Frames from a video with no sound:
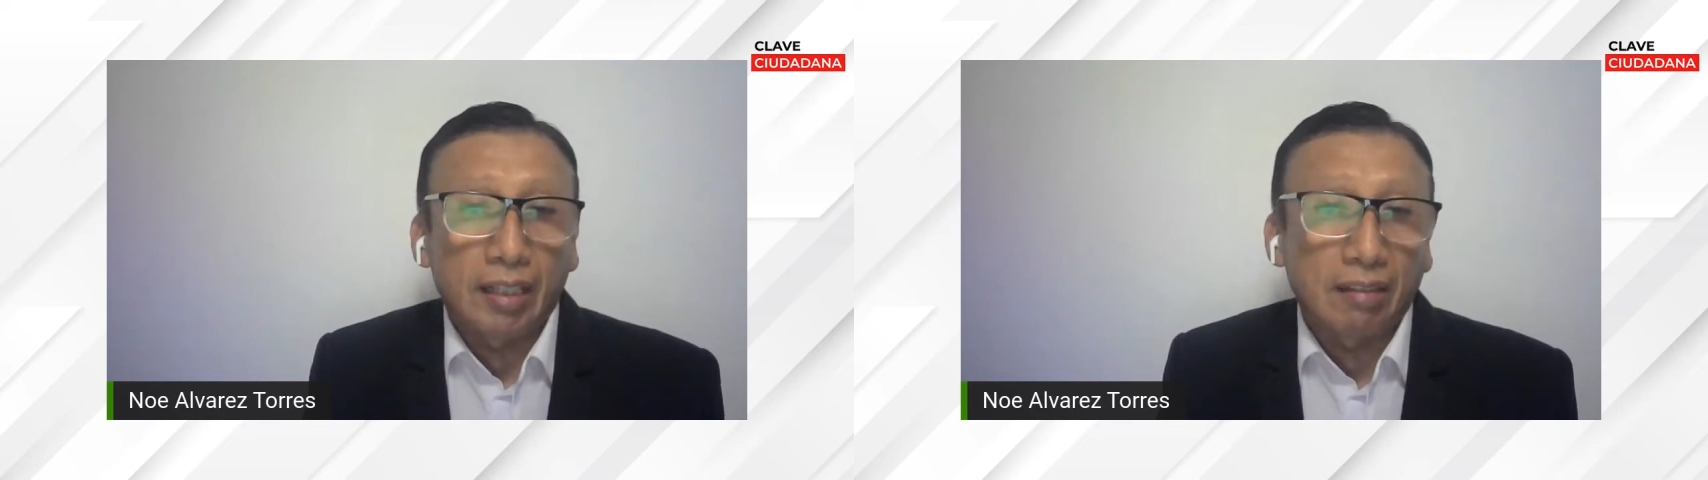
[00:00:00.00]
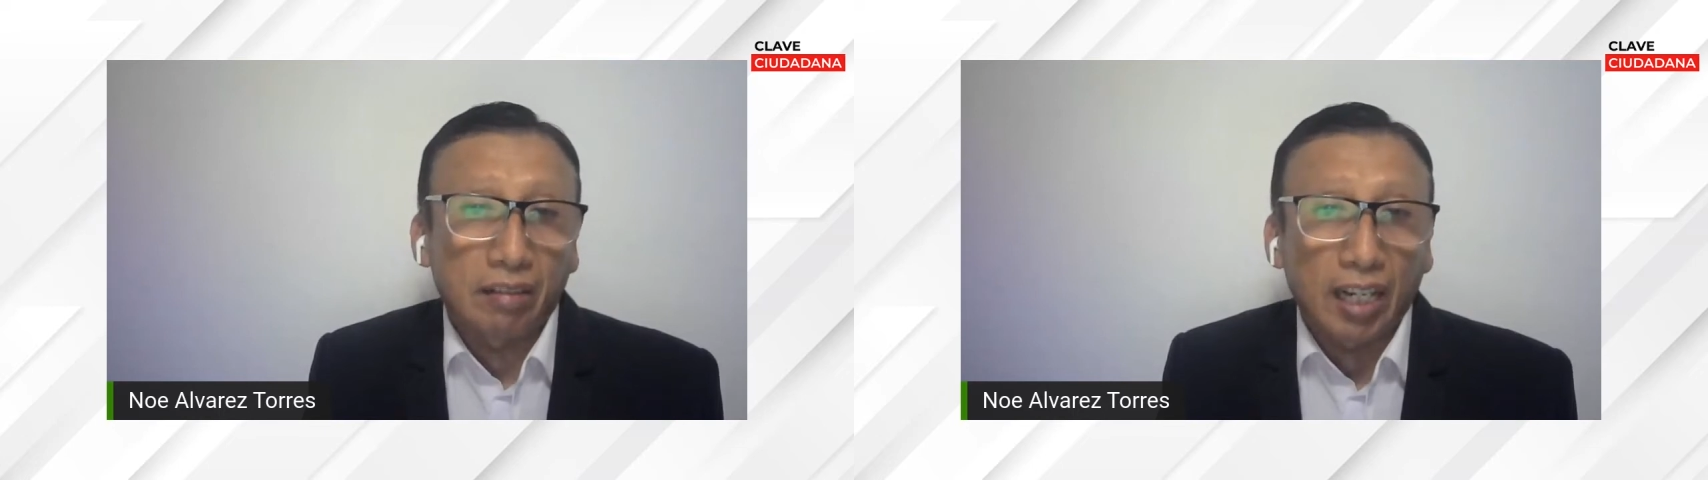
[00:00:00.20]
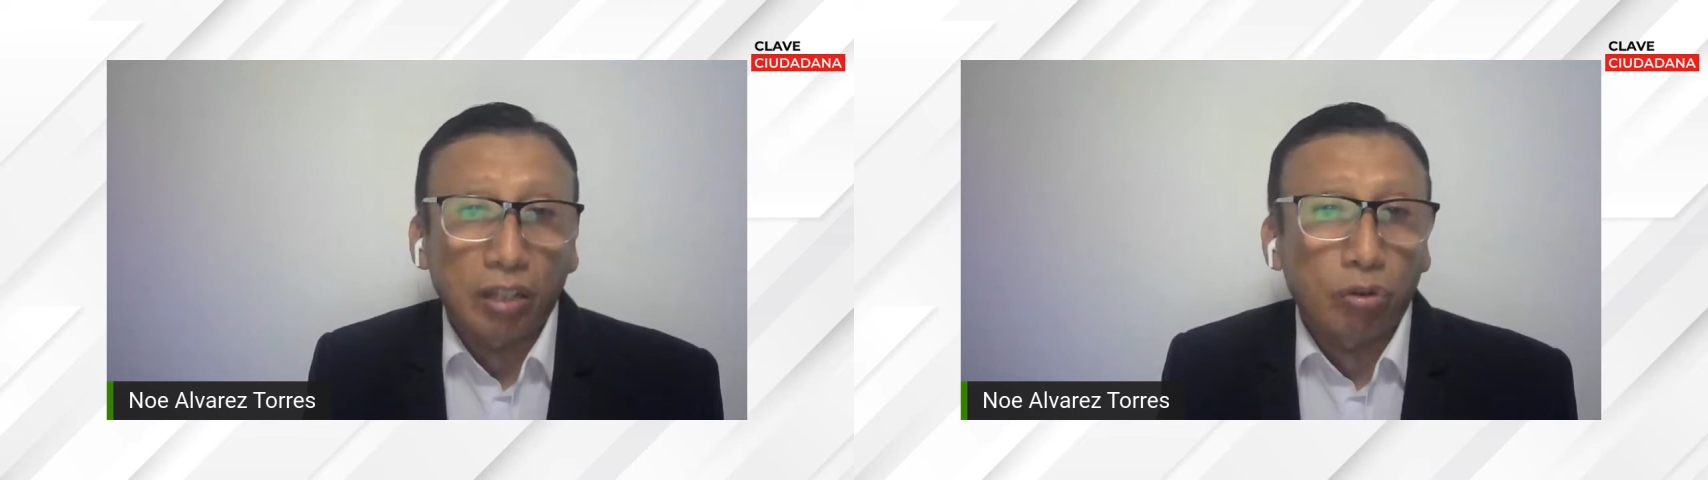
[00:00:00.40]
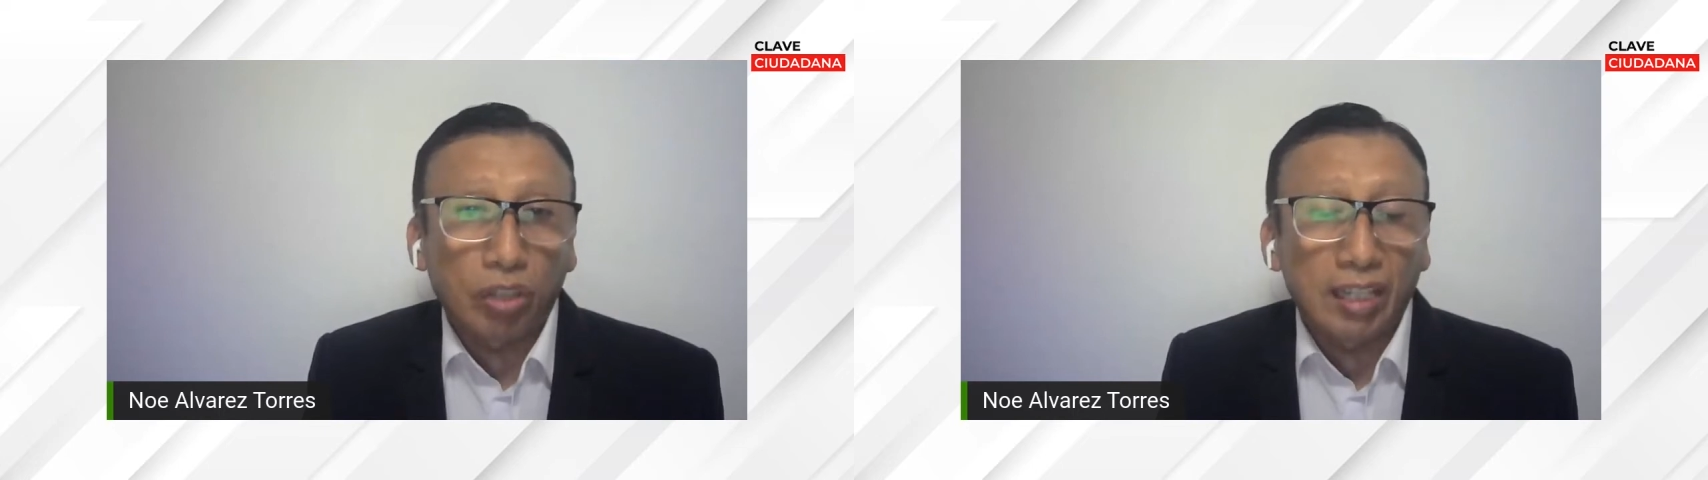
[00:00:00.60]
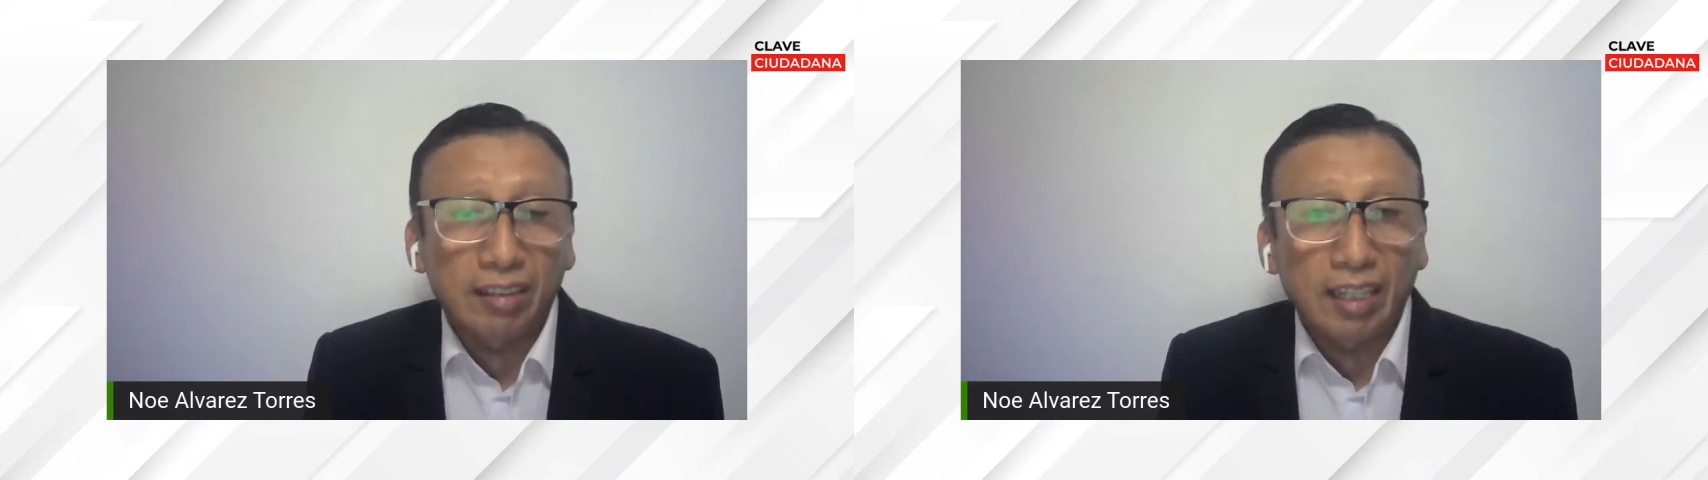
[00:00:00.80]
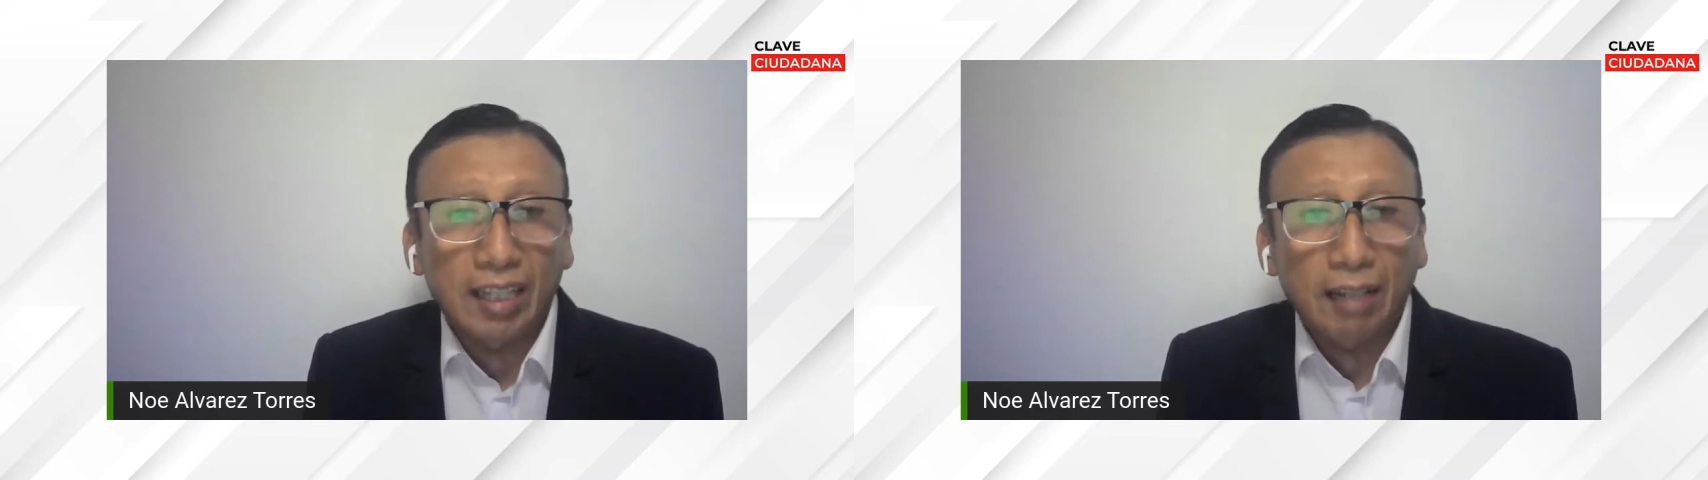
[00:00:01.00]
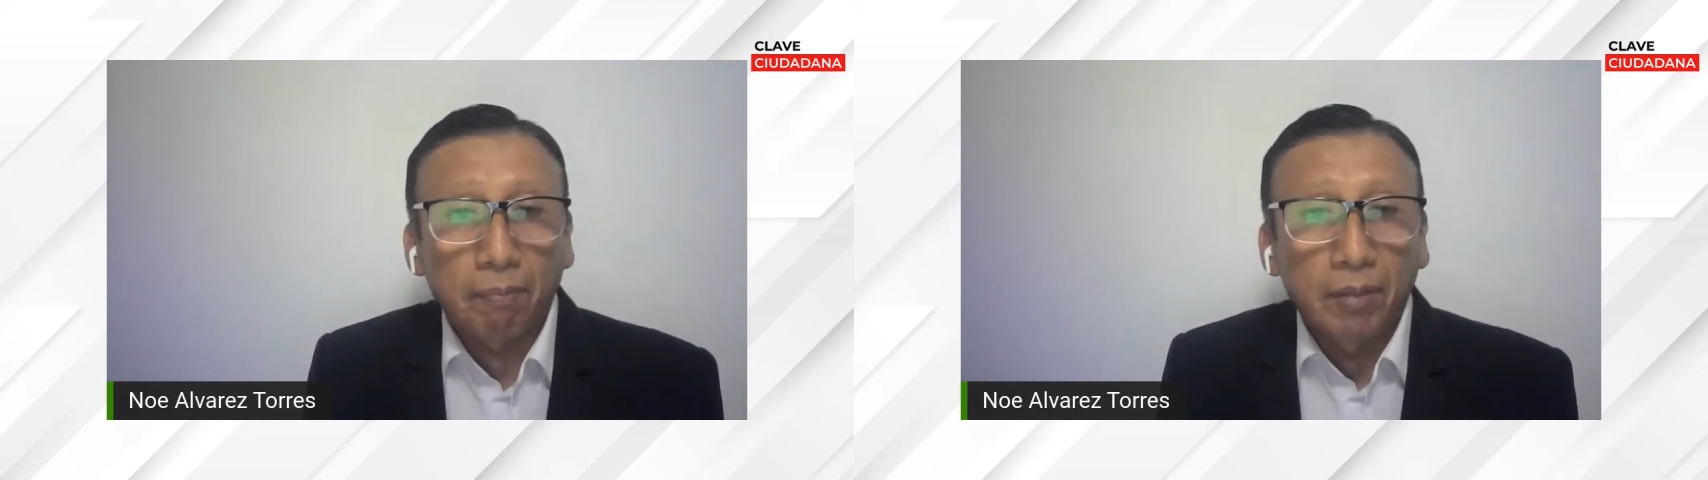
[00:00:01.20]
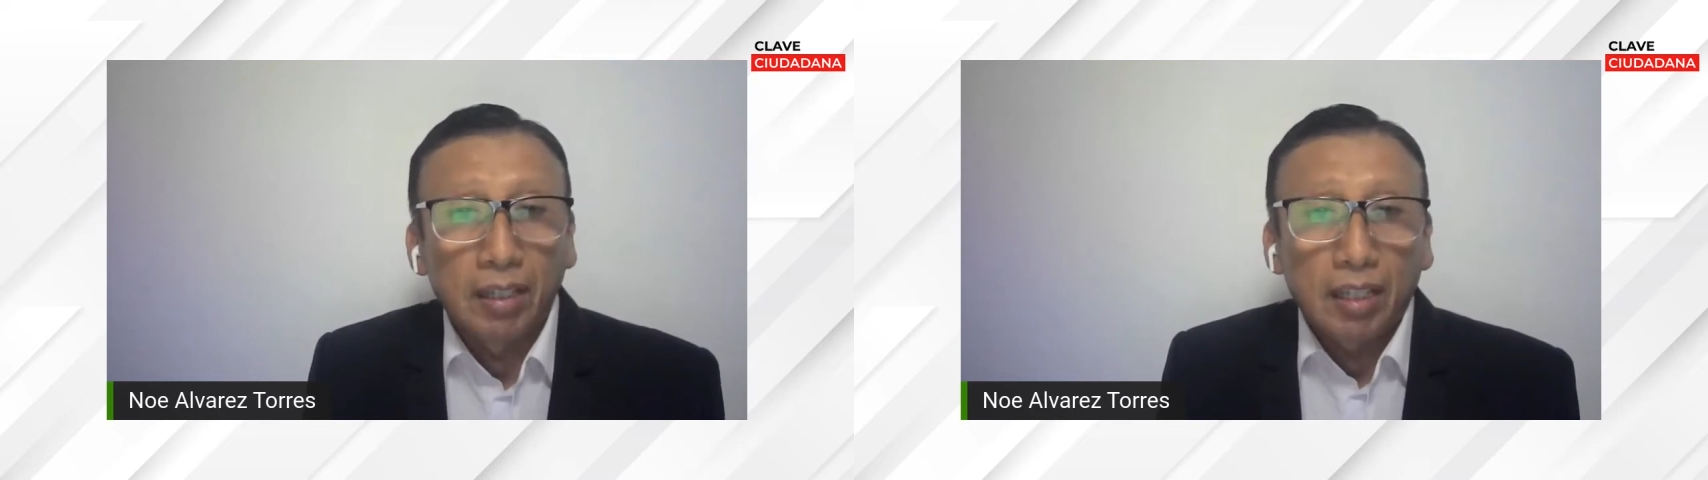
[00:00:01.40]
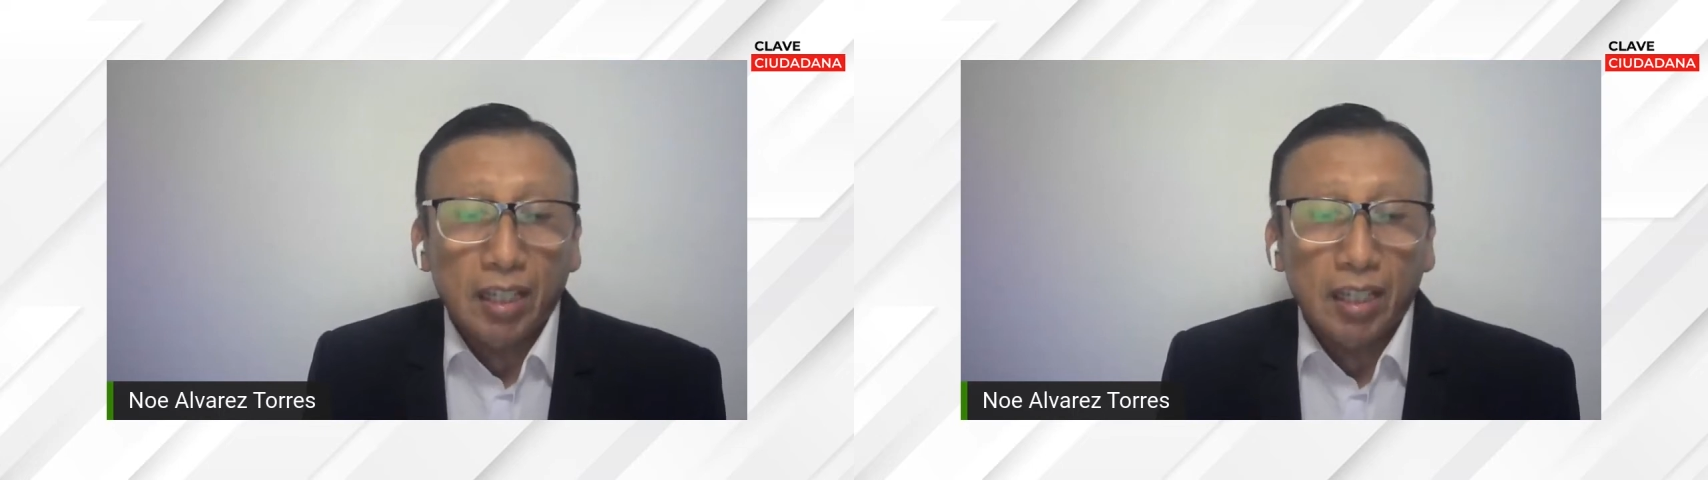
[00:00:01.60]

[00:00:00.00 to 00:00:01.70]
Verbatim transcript: de estrés o de ansiedad.